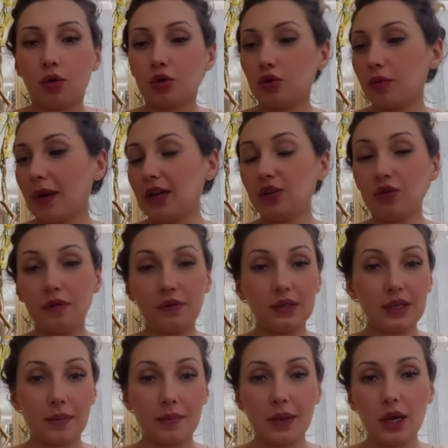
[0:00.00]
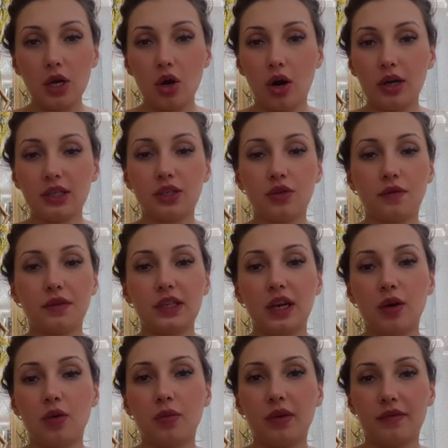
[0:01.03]
Quanto mais tu fizer, melhor. Se tu
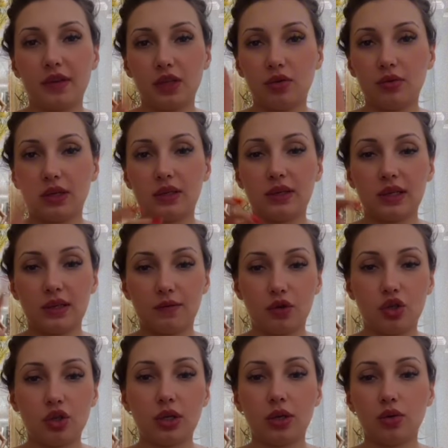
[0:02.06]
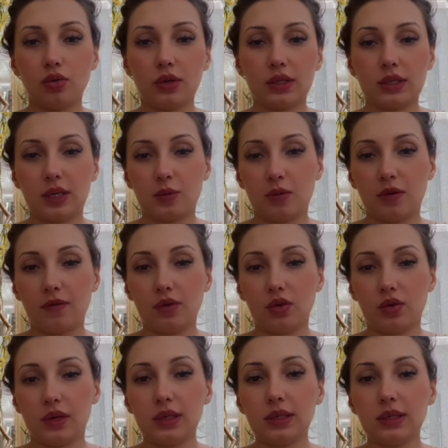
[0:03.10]
fizer uma vez, duas vezes, eu vou te dar duas, três
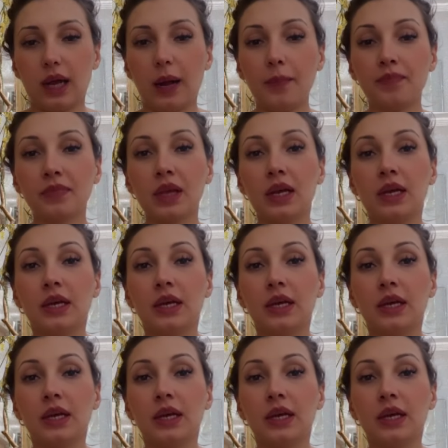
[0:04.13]
previsões, tá?